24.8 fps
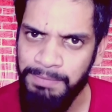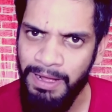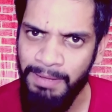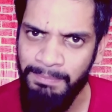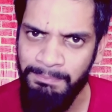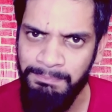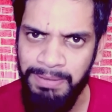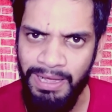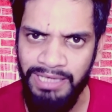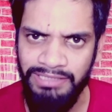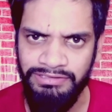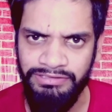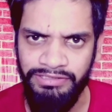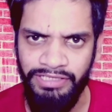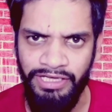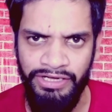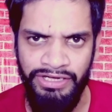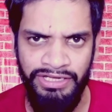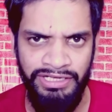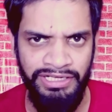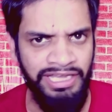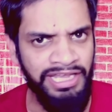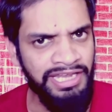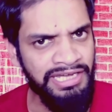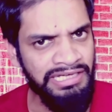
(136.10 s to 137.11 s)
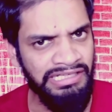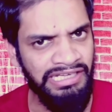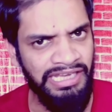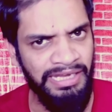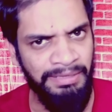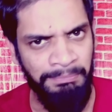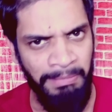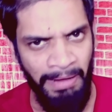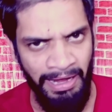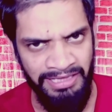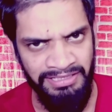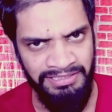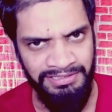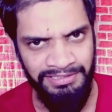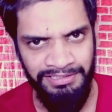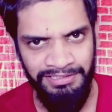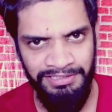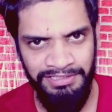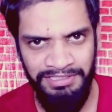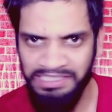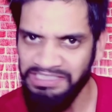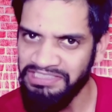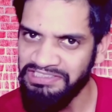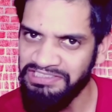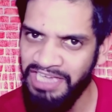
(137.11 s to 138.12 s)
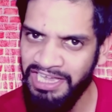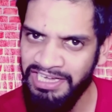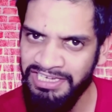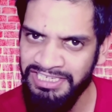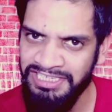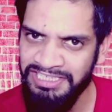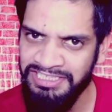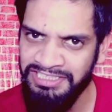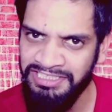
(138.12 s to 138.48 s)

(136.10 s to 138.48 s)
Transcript: हम बात करेंगे इनके भाई यानी